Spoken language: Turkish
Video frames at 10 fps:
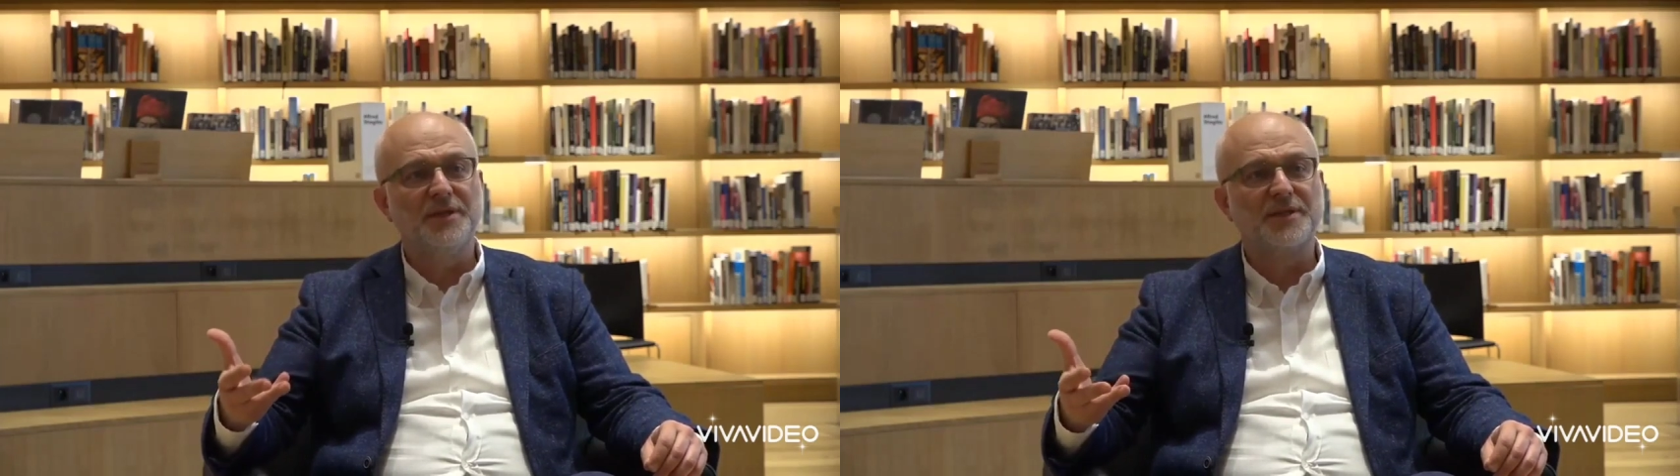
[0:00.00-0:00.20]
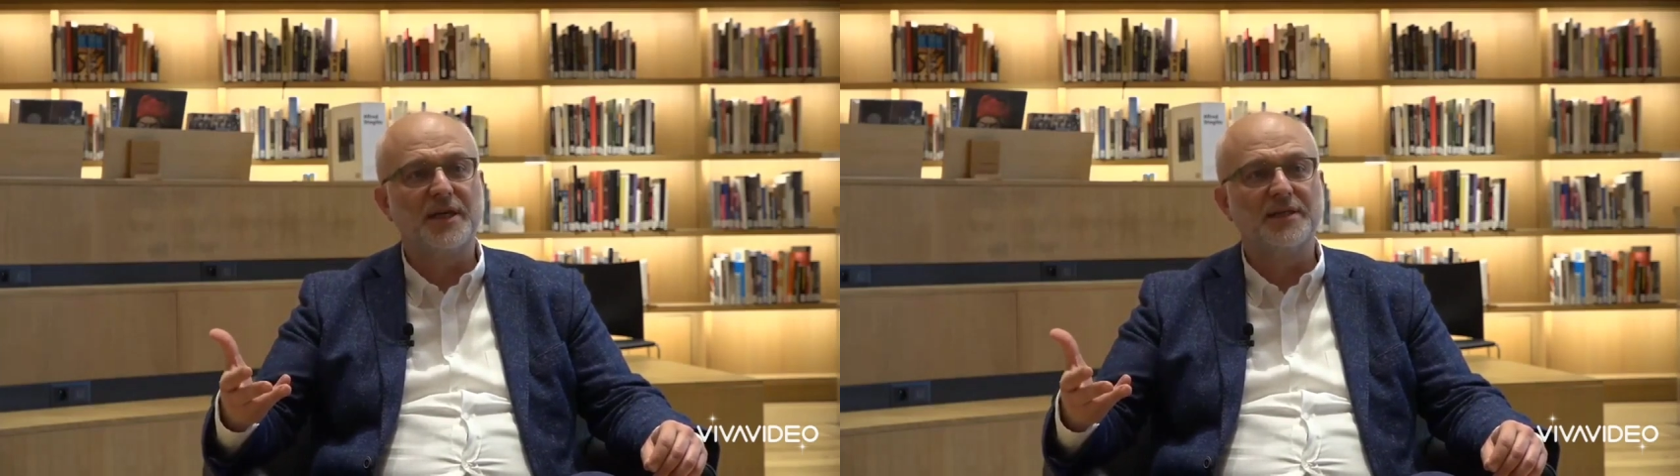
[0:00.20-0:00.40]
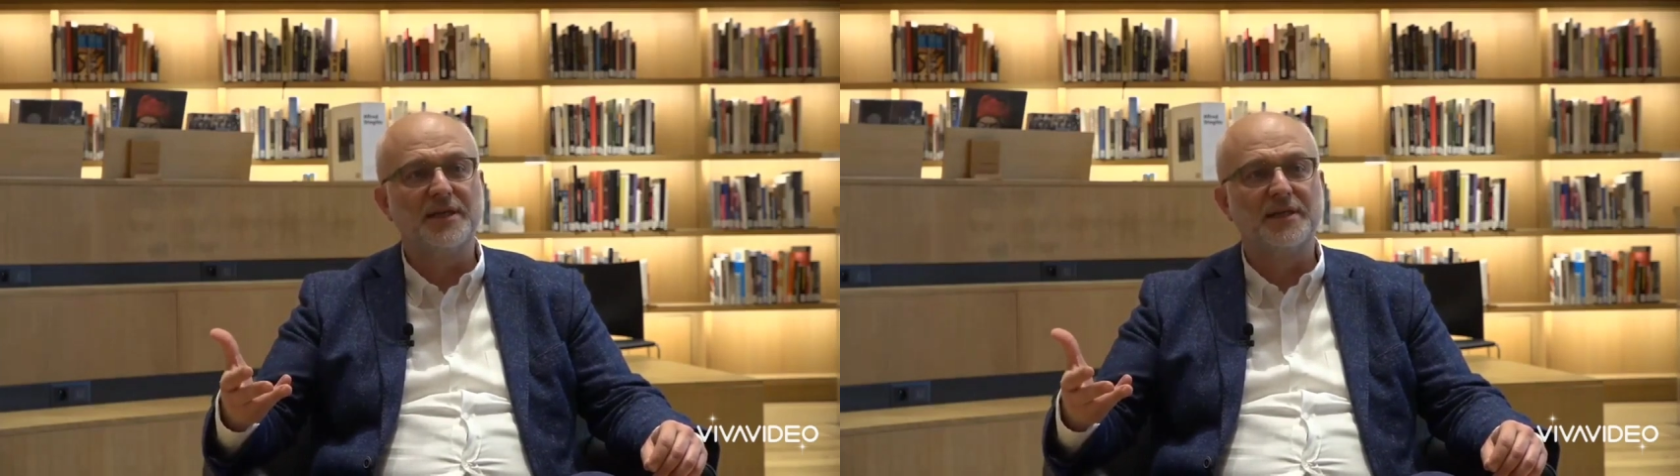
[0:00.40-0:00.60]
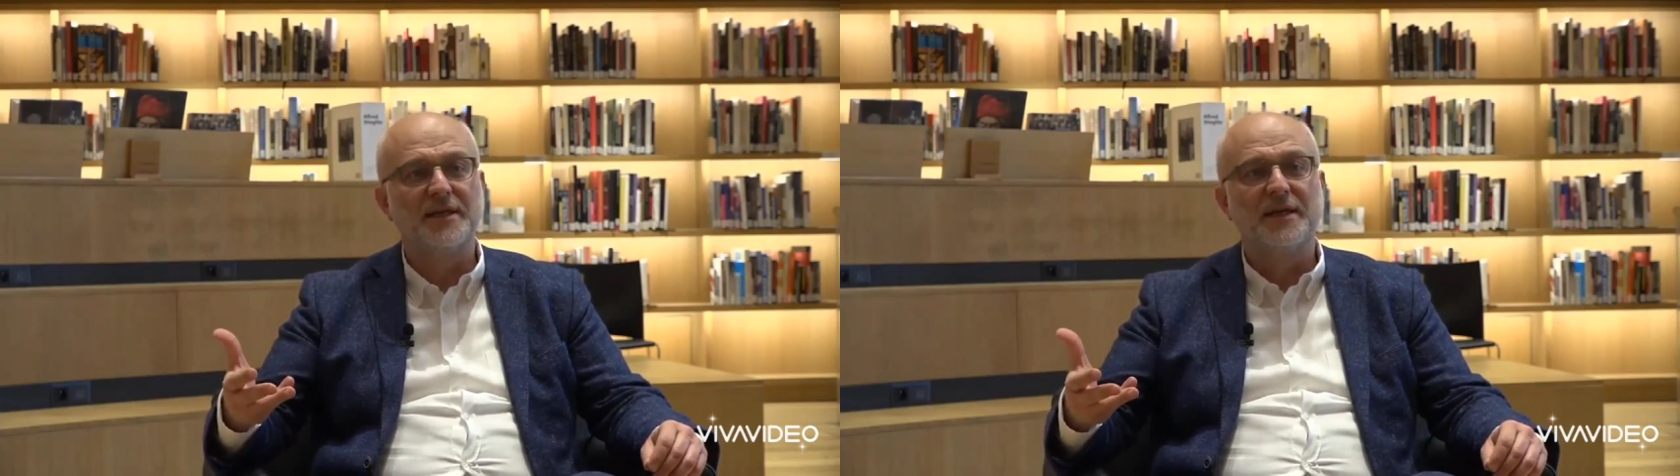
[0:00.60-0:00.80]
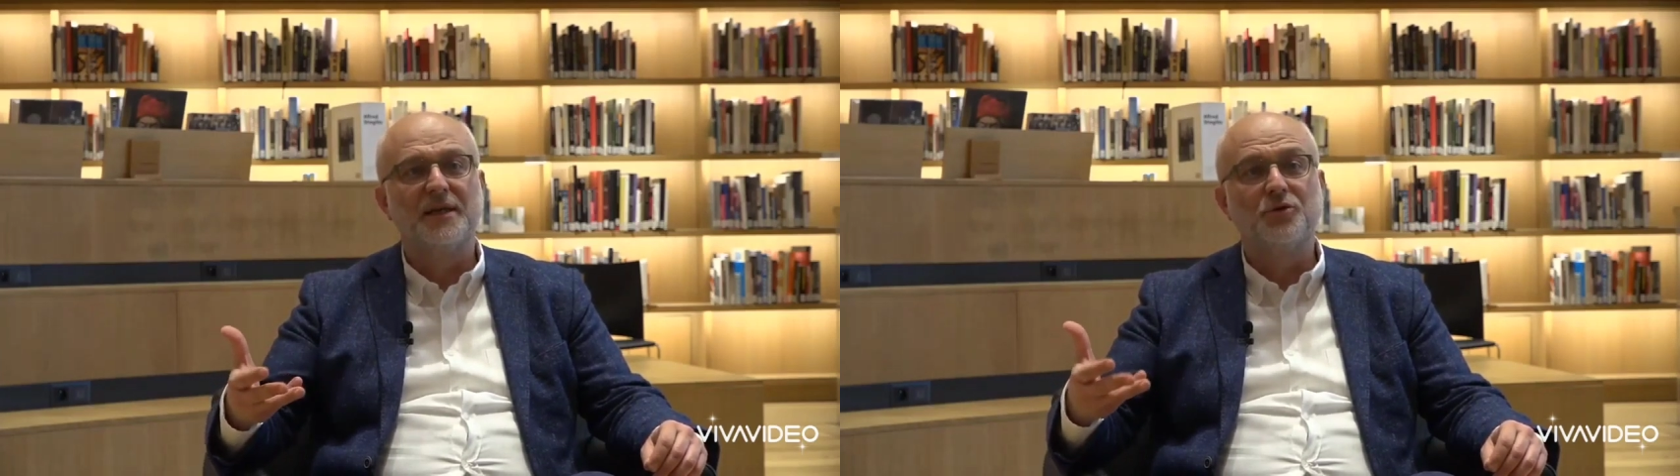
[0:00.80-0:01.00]

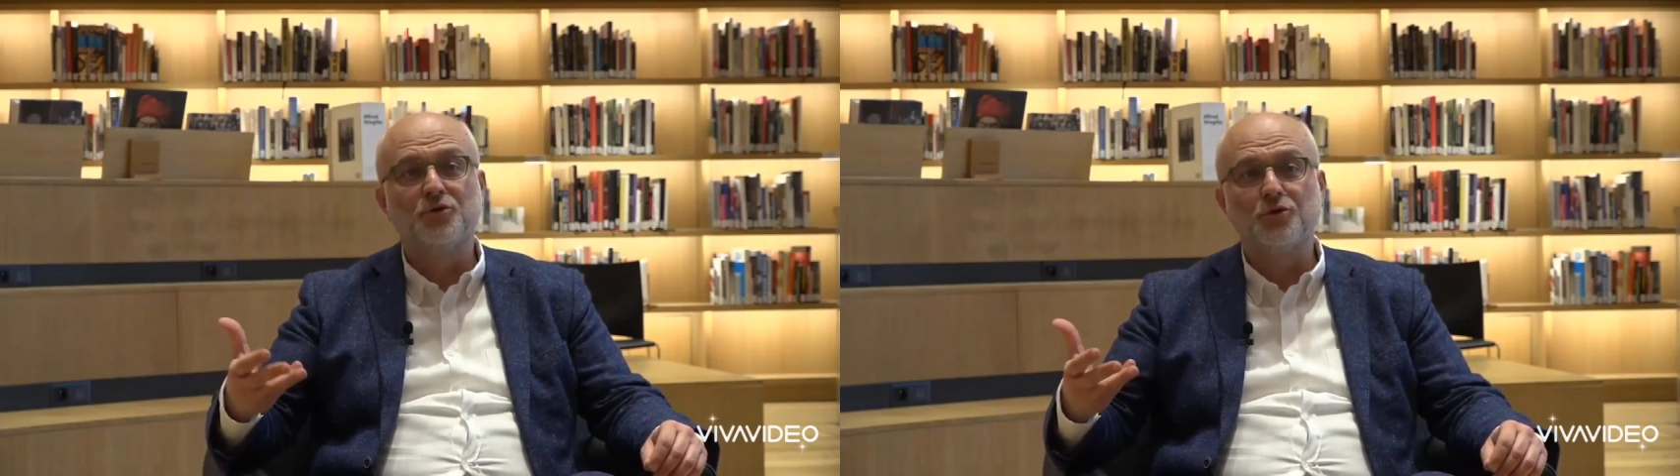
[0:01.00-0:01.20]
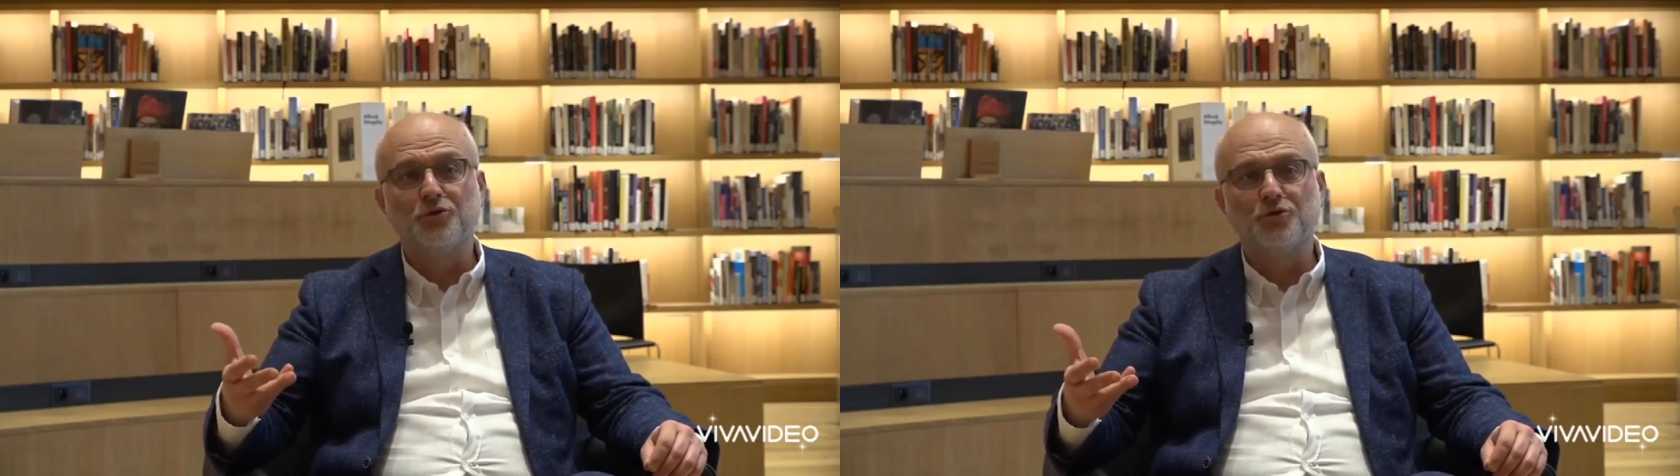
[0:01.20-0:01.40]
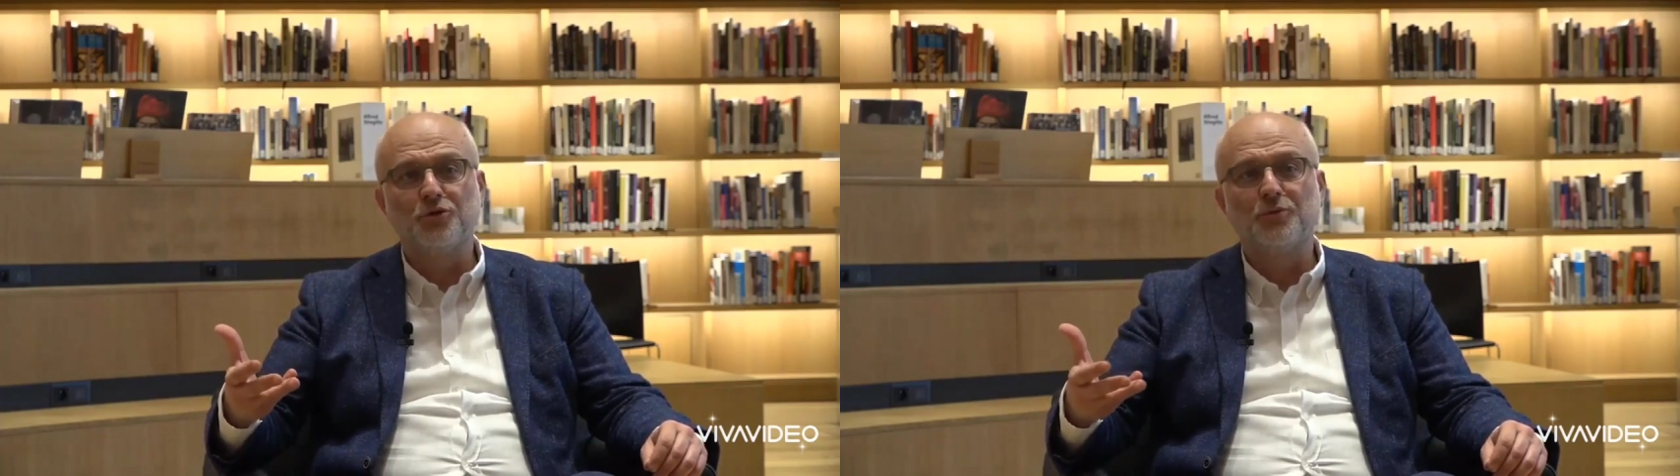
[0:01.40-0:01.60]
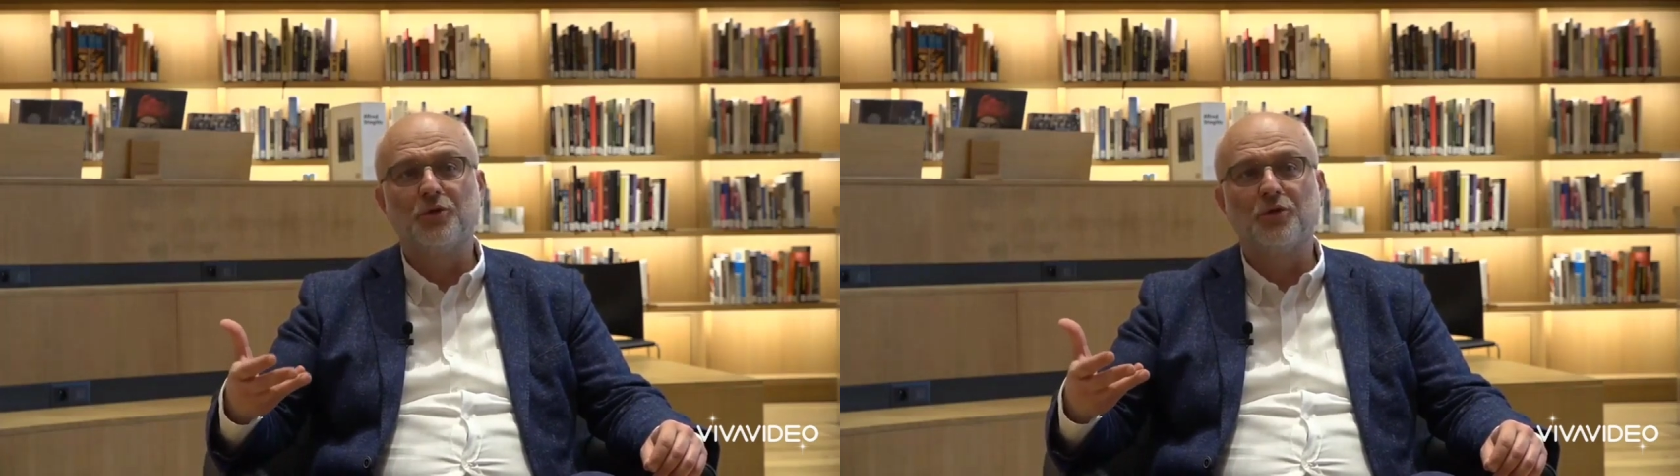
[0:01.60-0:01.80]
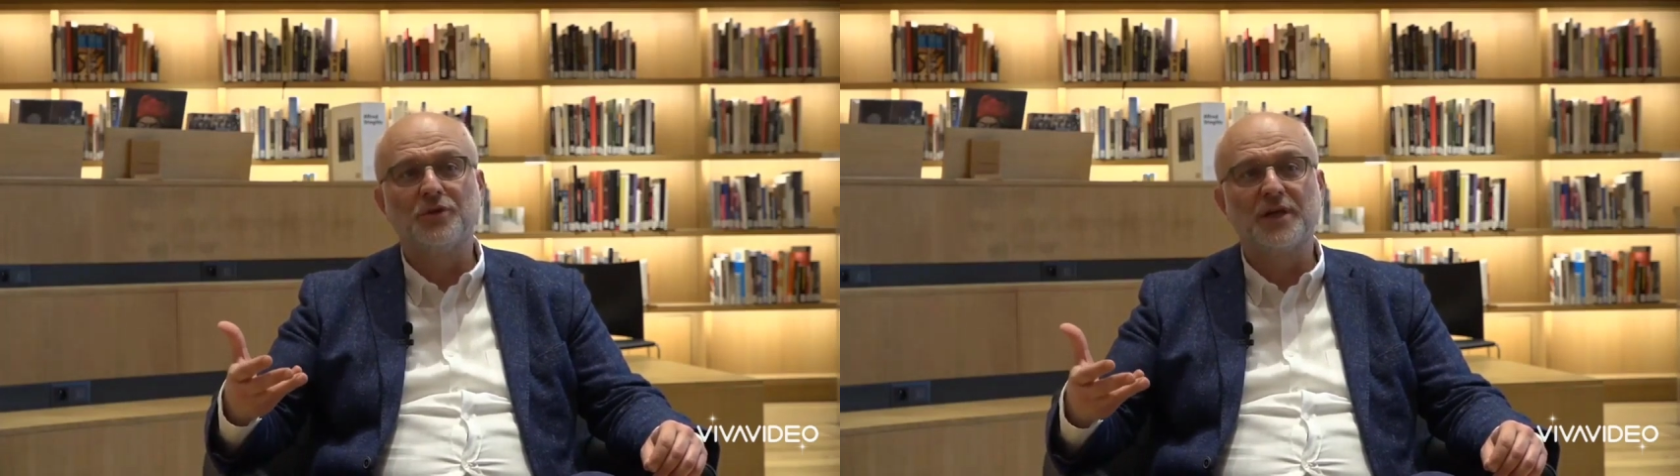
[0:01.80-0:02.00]
insanları küçük
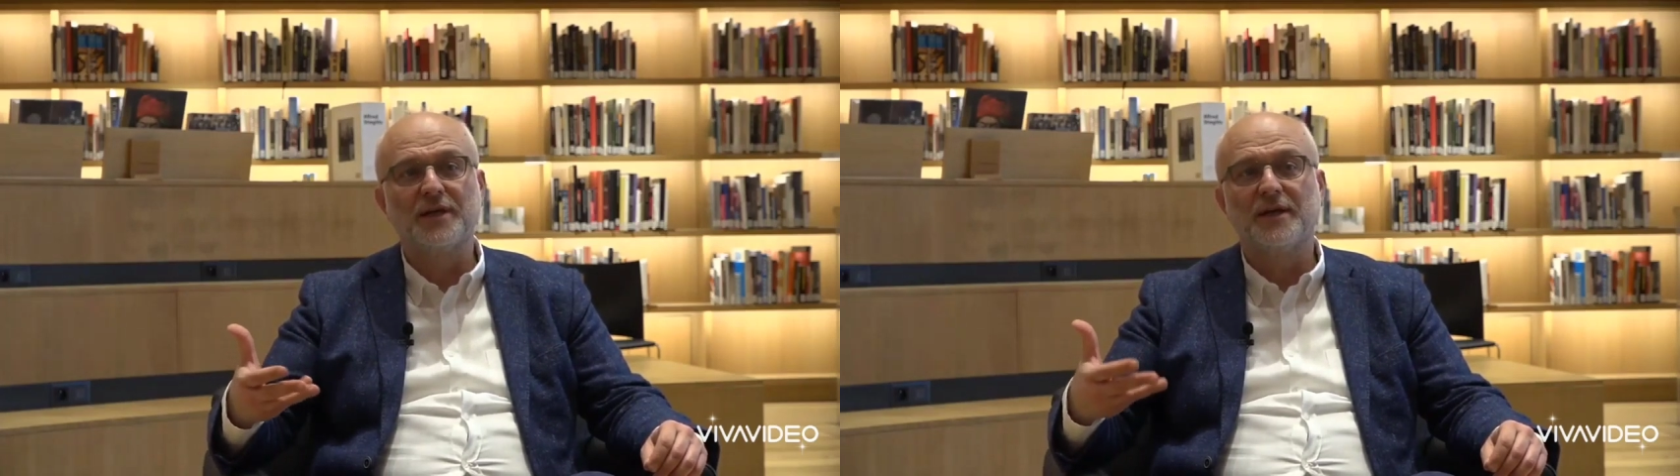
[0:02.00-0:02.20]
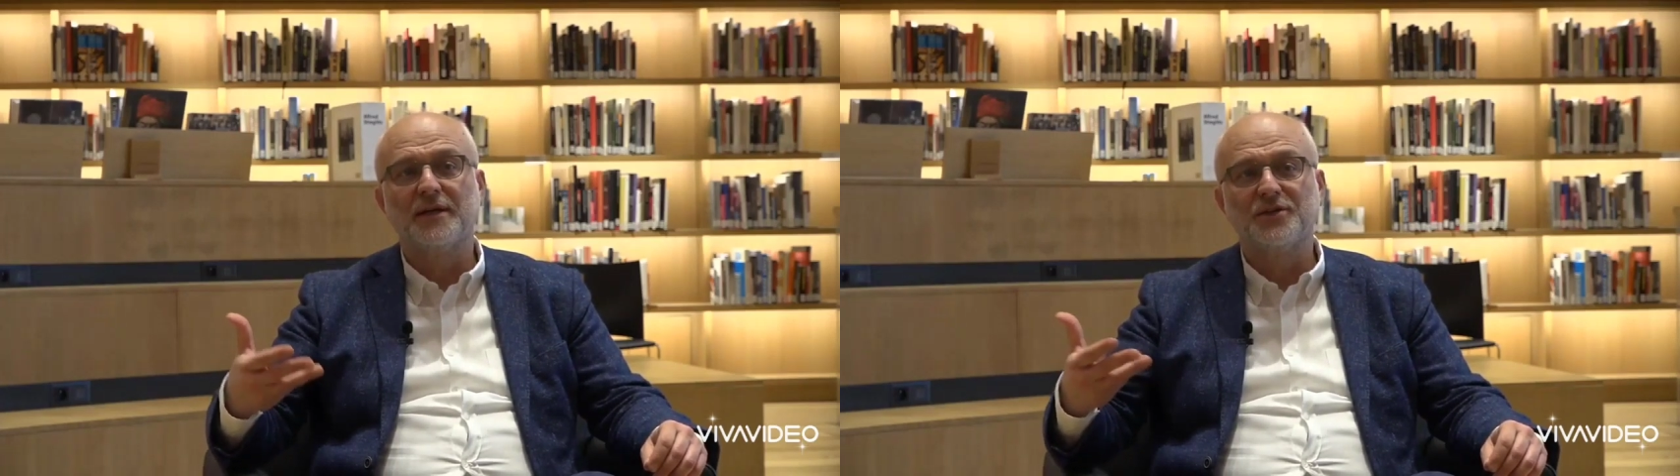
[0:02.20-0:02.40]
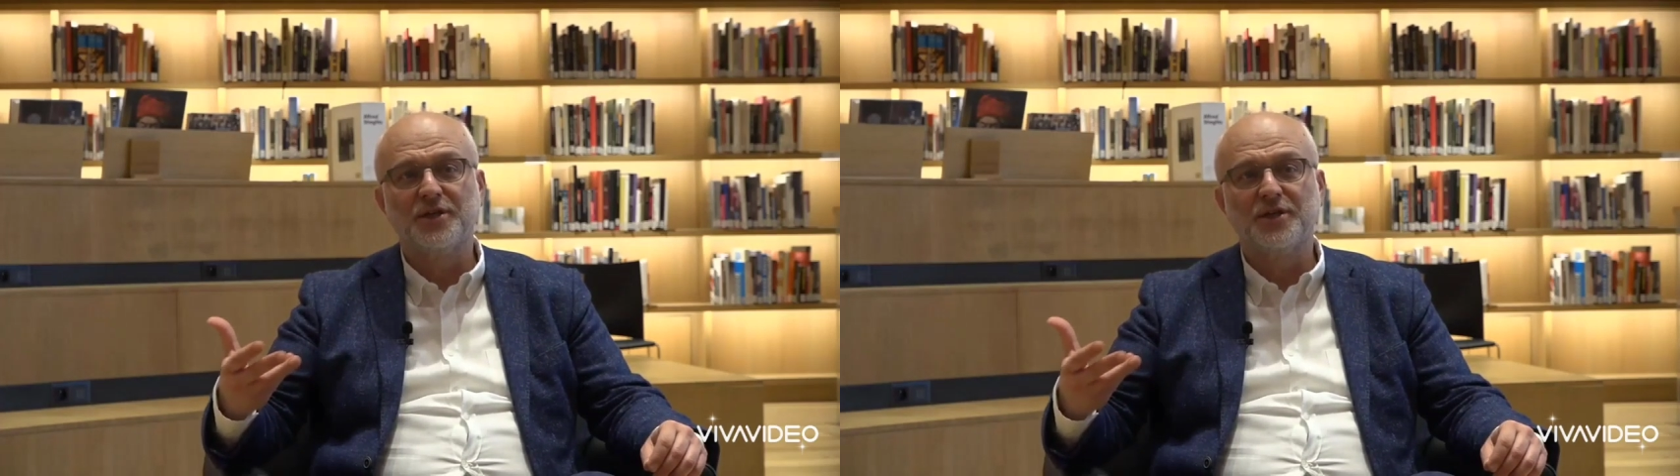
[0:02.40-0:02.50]
düşürüp onları